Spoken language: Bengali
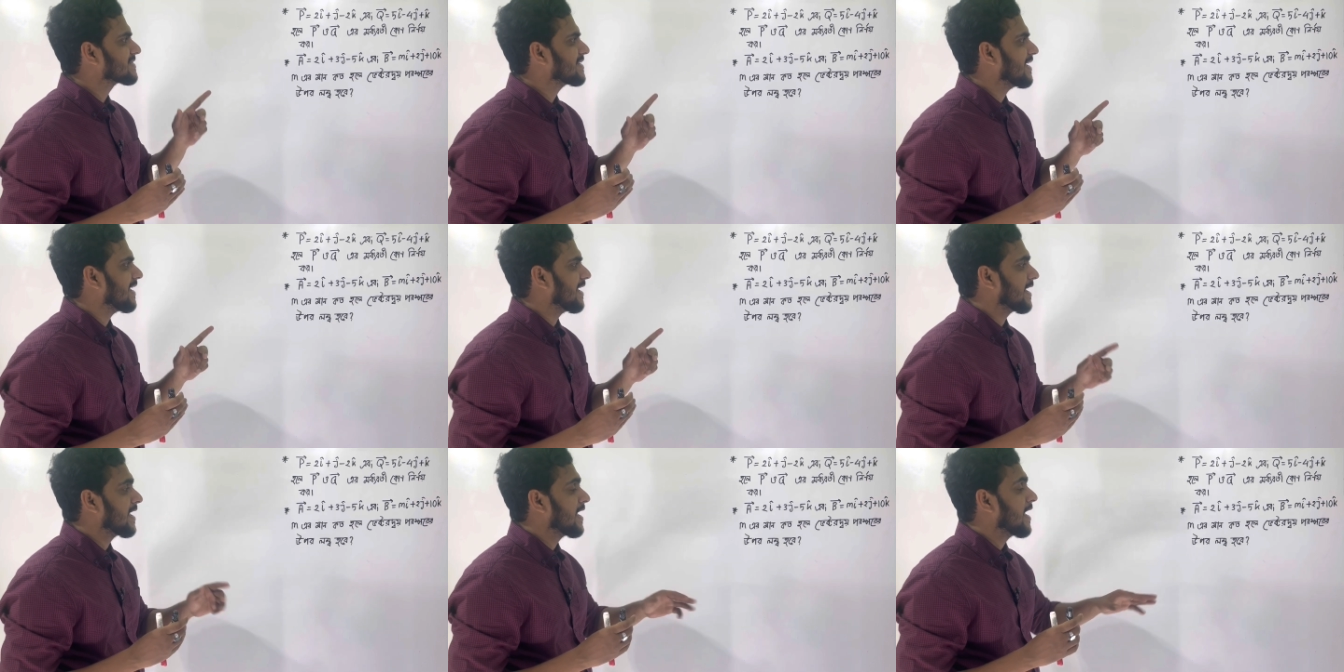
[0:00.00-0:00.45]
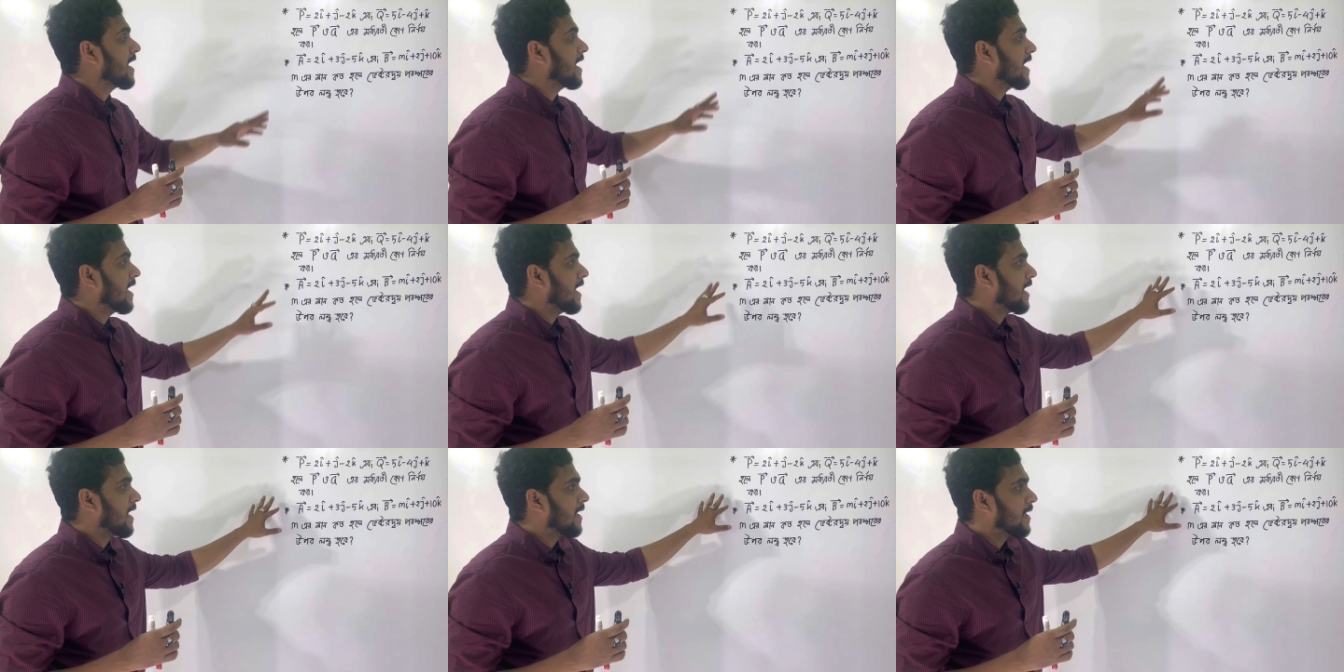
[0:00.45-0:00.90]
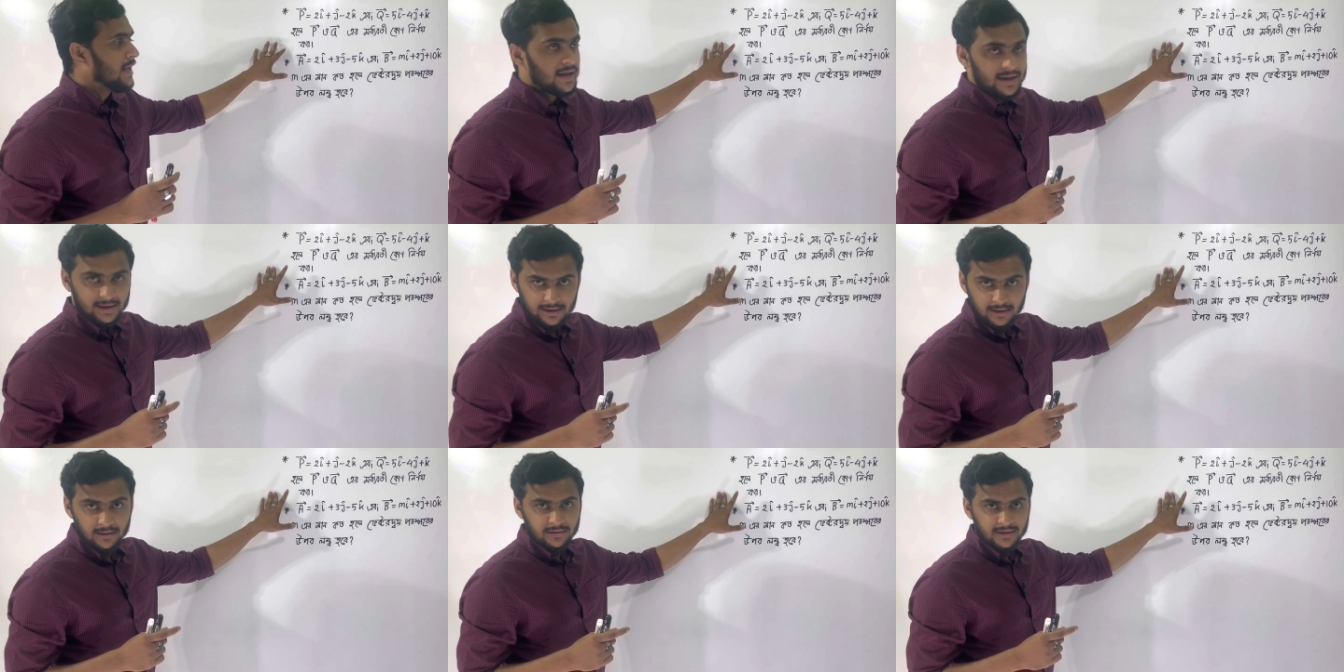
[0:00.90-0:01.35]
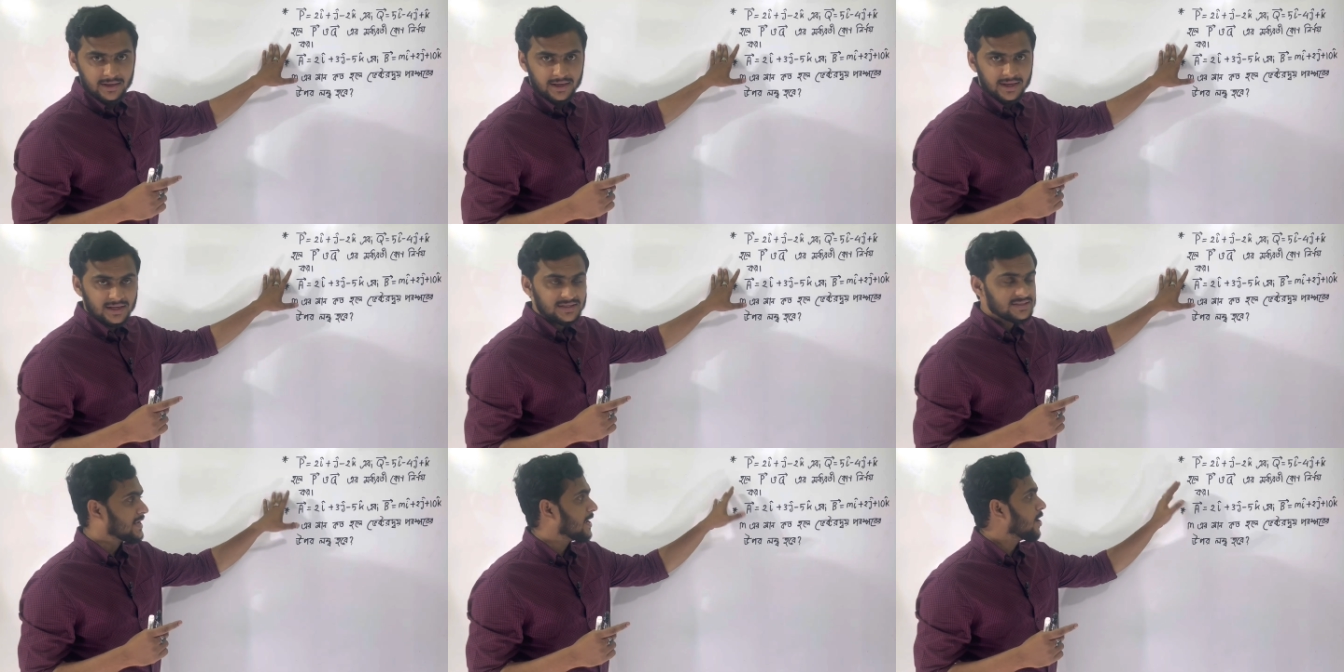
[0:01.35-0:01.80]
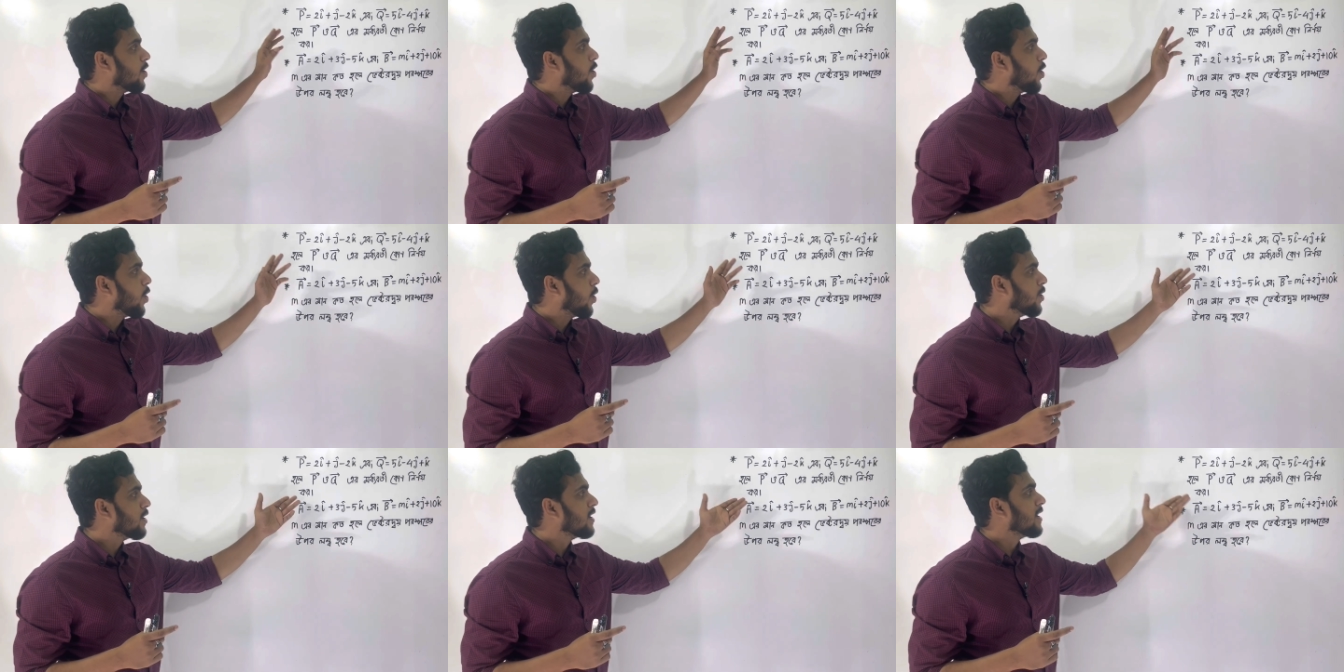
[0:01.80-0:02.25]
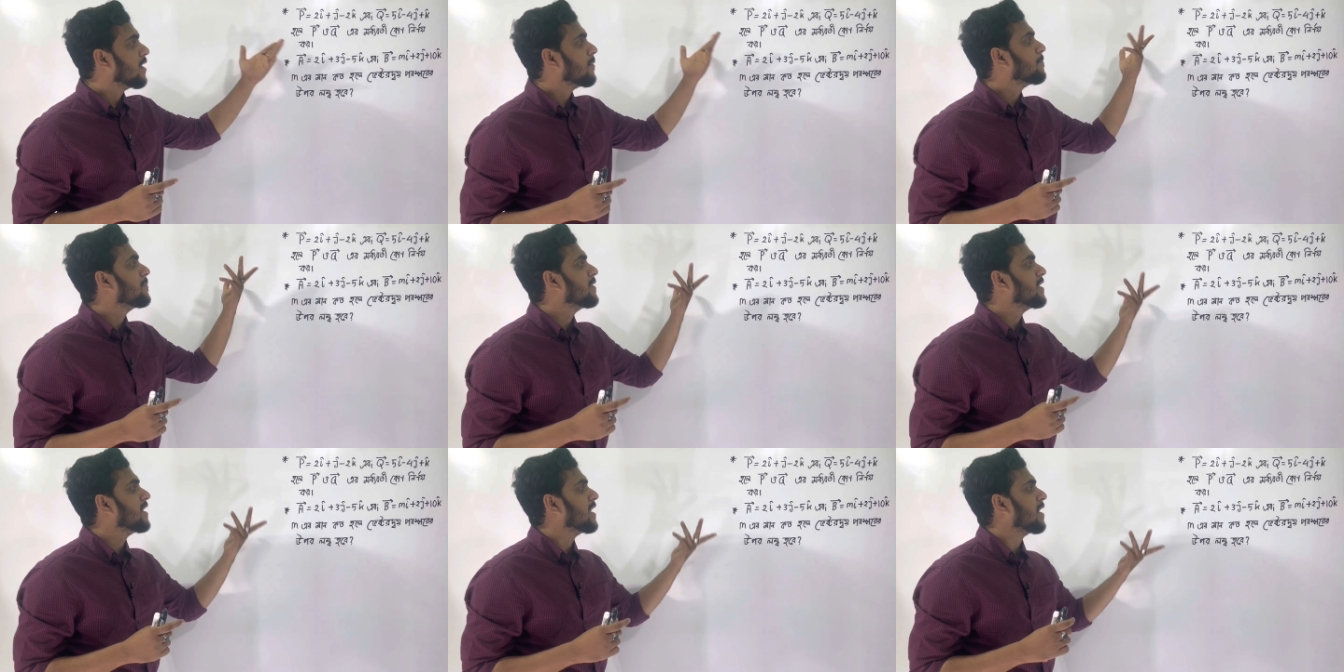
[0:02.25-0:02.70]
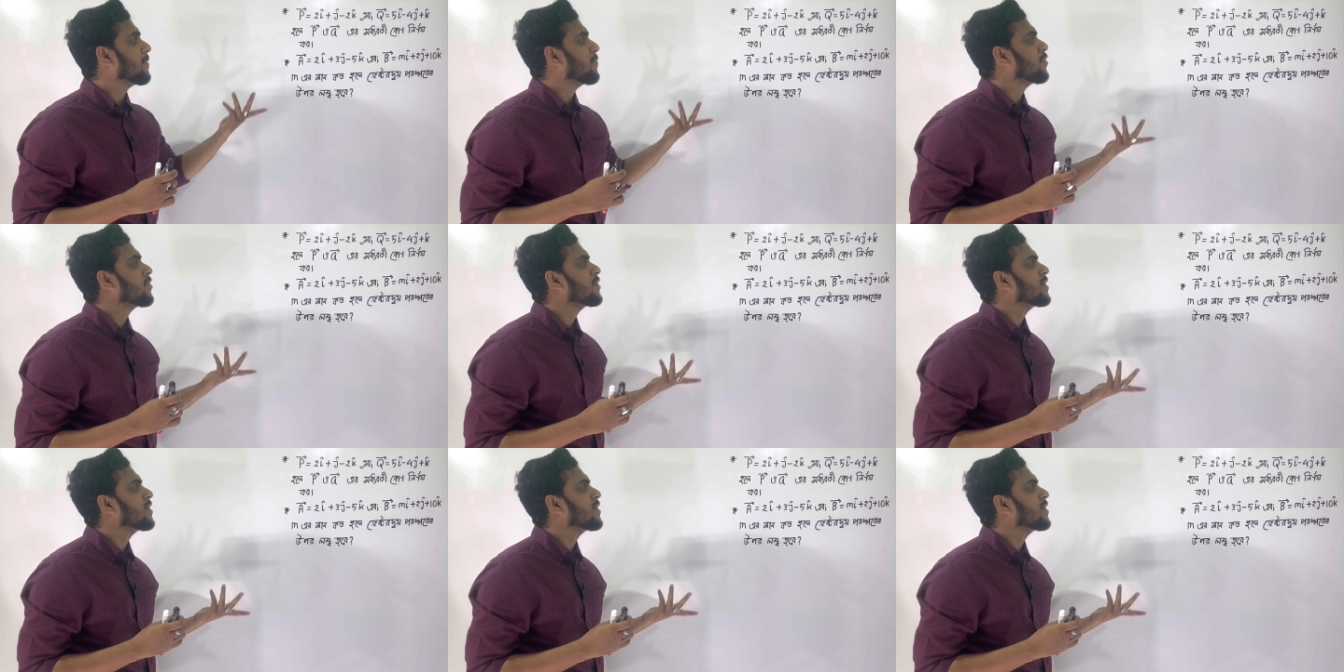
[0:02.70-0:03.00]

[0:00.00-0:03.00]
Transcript: কে ঠিক আছে হলে পি এবং